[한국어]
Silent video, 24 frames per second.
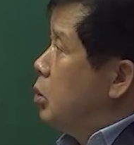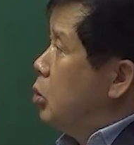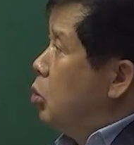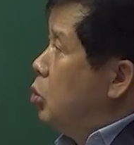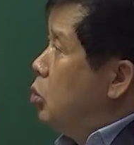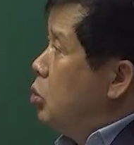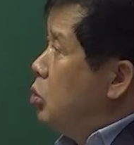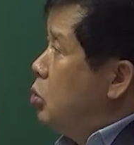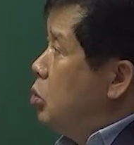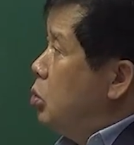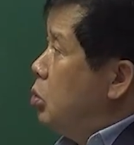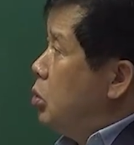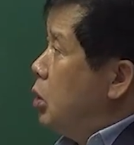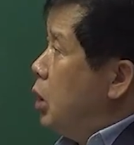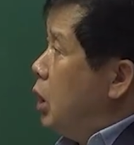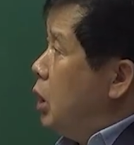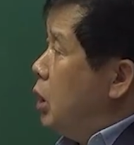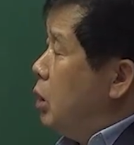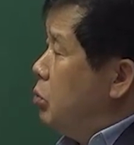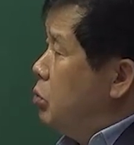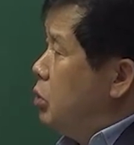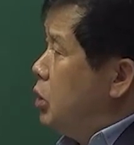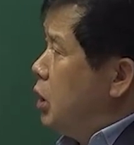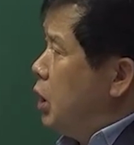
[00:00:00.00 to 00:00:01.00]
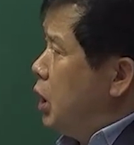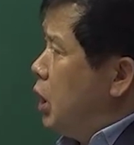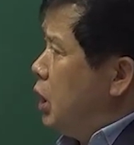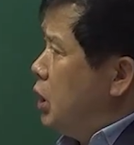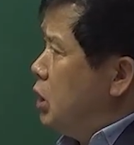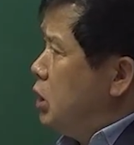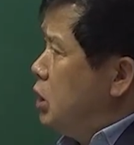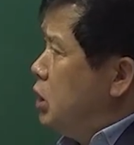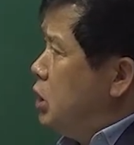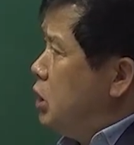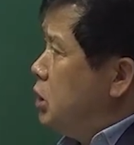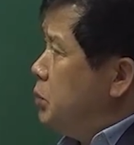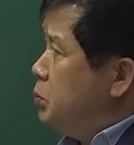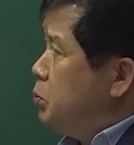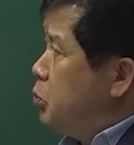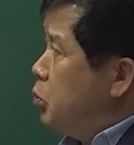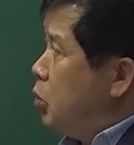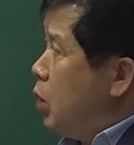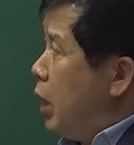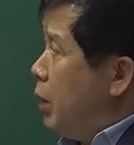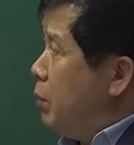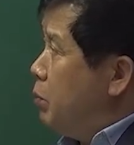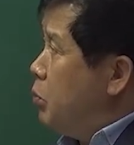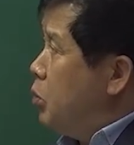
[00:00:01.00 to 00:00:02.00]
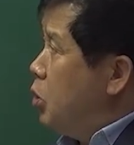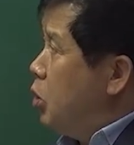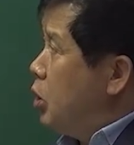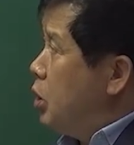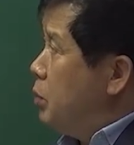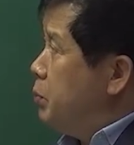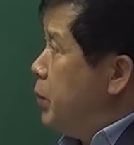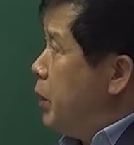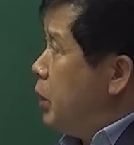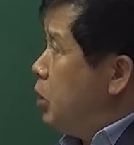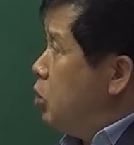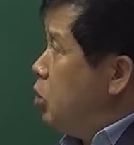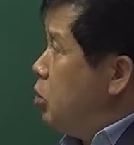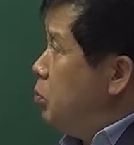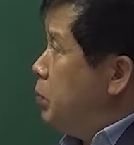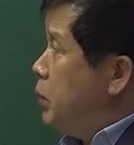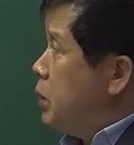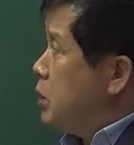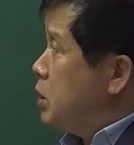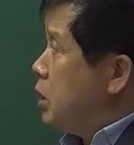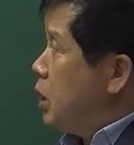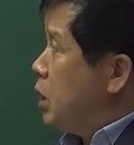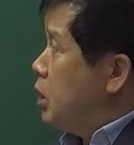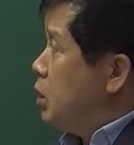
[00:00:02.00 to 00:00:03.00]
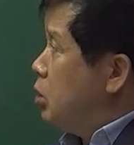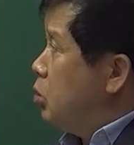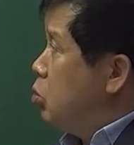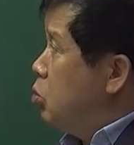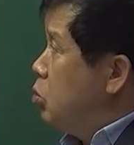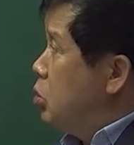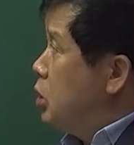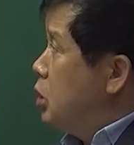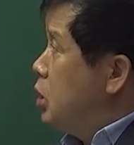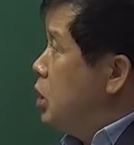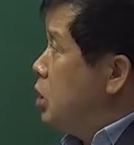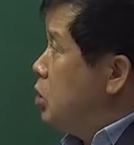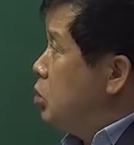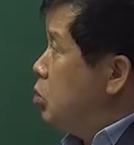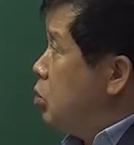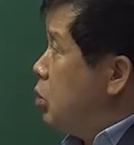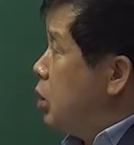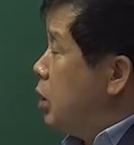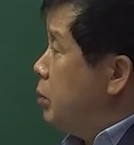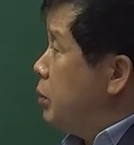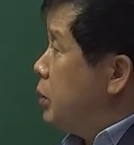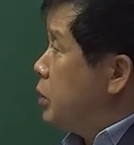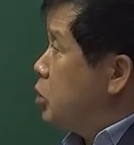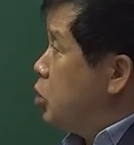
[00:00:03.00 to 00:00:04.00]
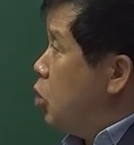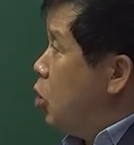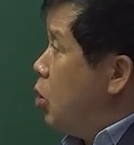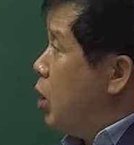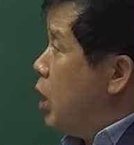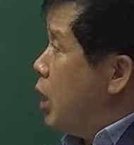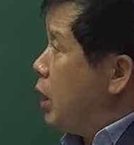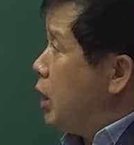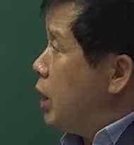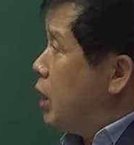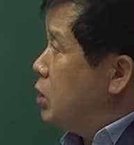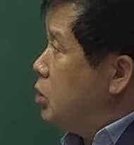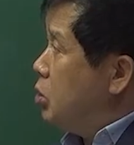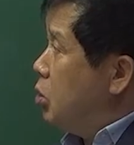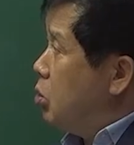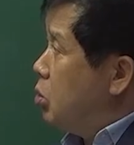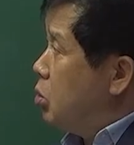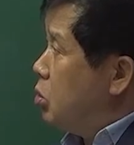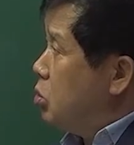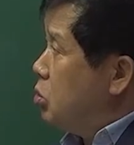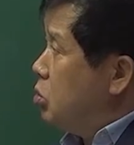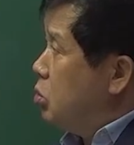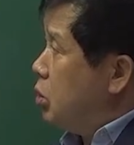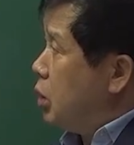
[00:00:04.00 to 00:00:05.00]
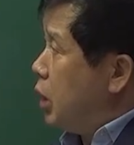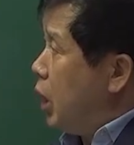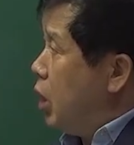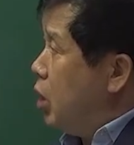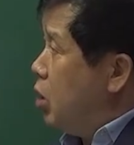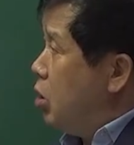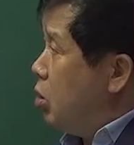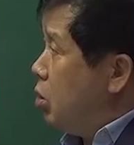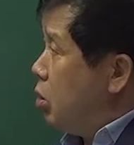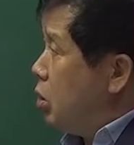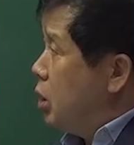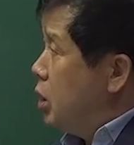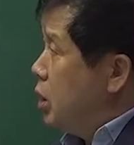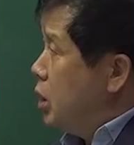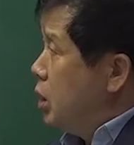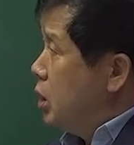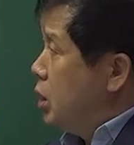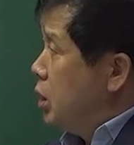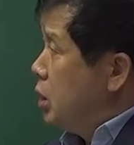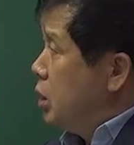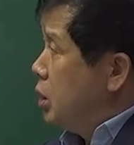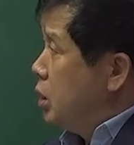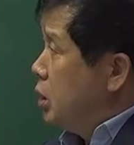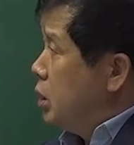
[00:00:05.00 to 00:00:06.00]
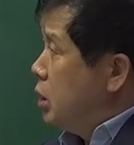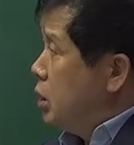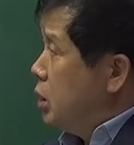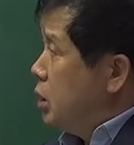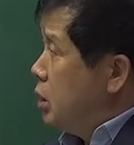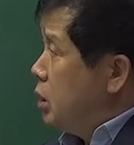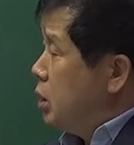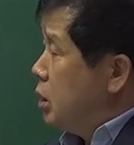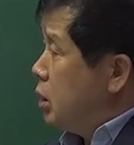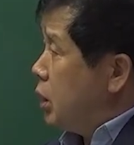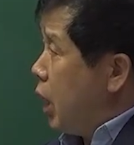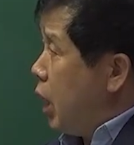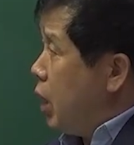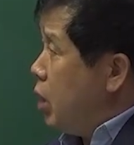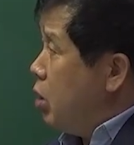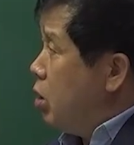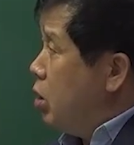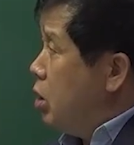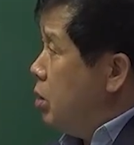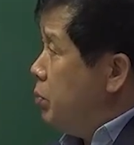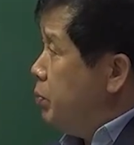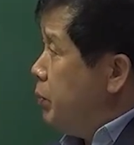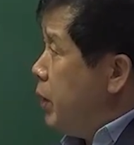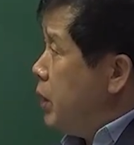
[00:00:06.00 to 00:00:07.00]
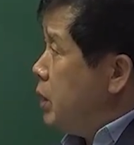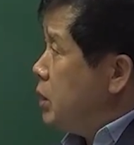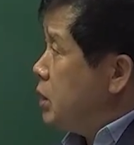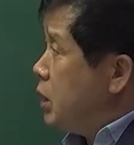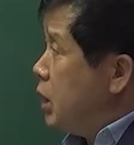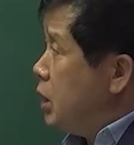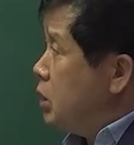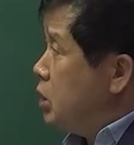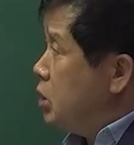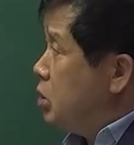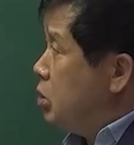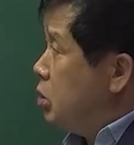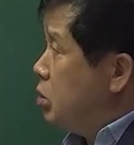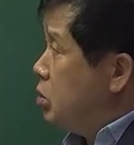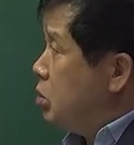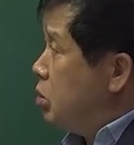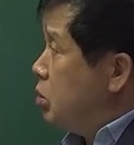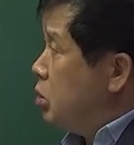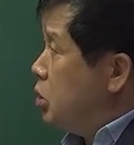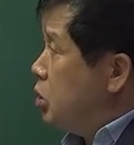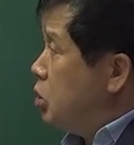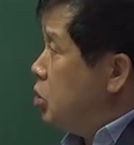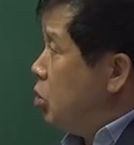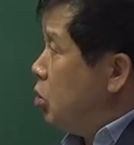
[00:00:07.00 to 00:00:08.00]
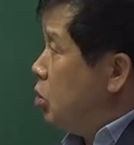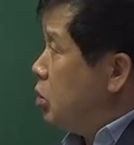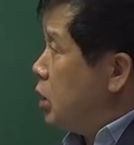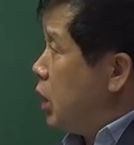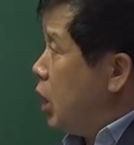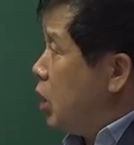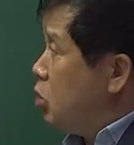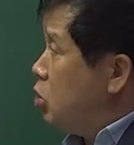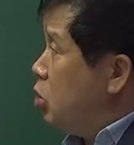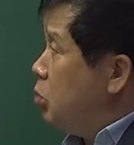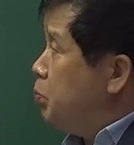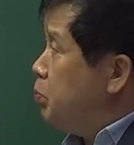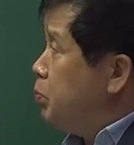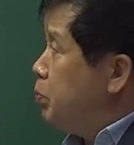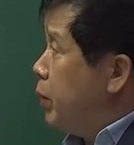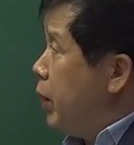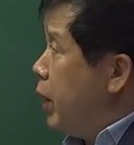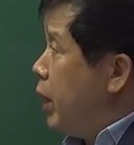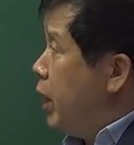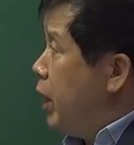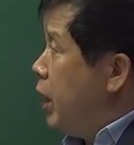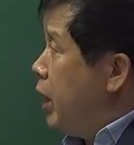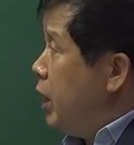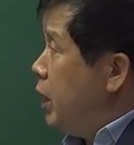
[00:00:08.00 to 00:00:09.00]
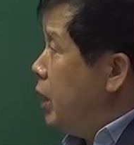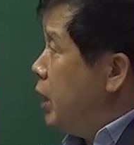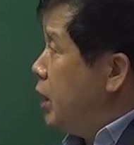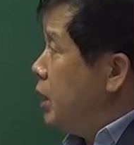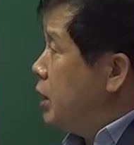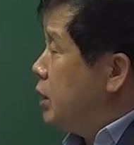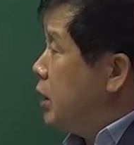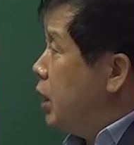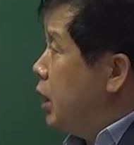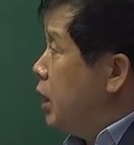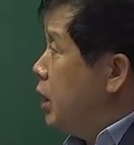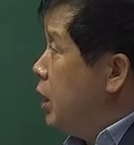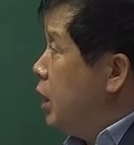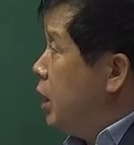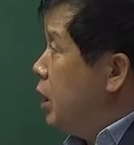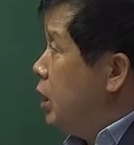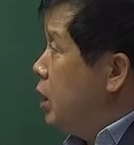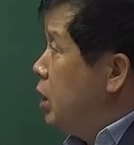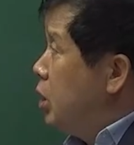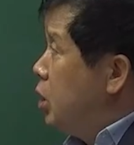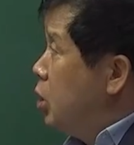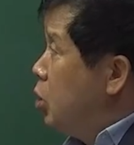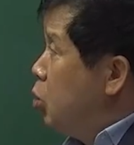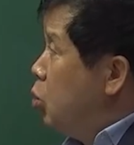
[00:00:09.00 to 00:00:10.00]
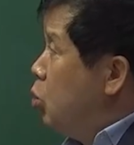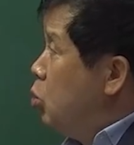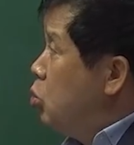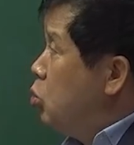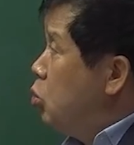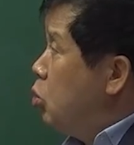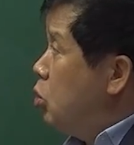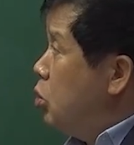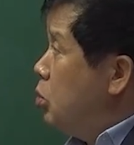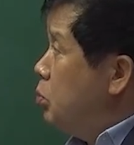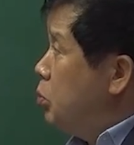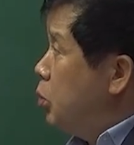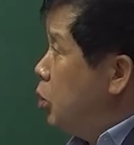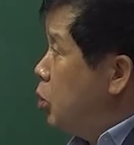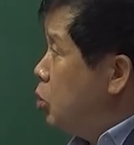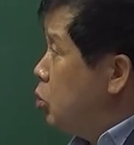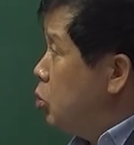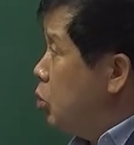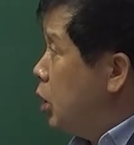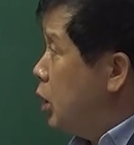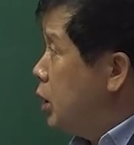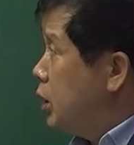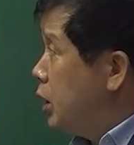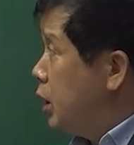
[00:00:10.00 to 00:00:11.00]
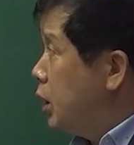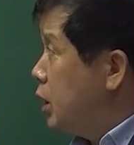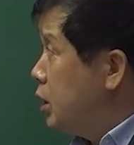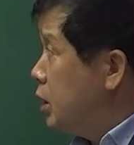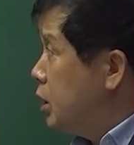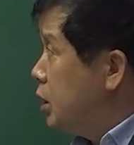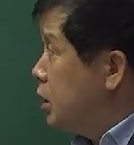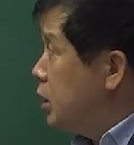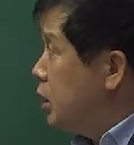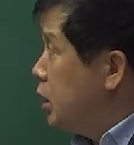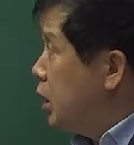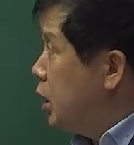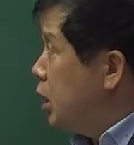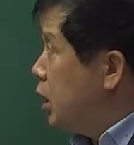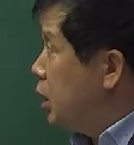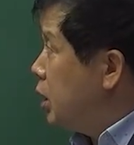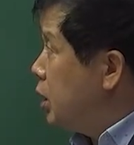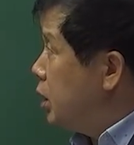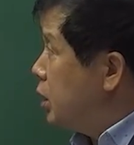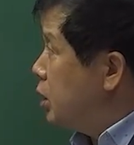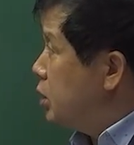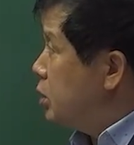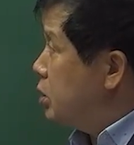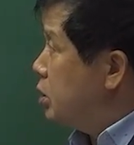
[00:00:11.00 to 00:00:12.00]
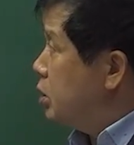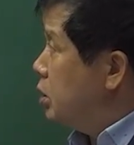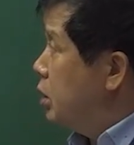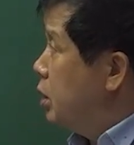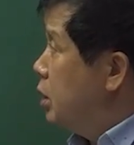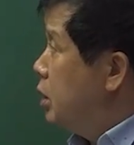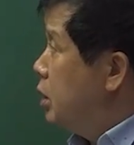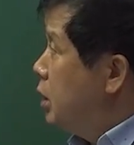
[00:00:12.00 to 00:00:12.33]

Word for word: 온도가 우리가 20도 압력이 100kPa인 공기 1 k g 정화과정으로서 가역, 어, 가열 팽창시켜서 치적을 5배 할 때에 온도는 몇 도가 되겠느냐 이렇게 했어요.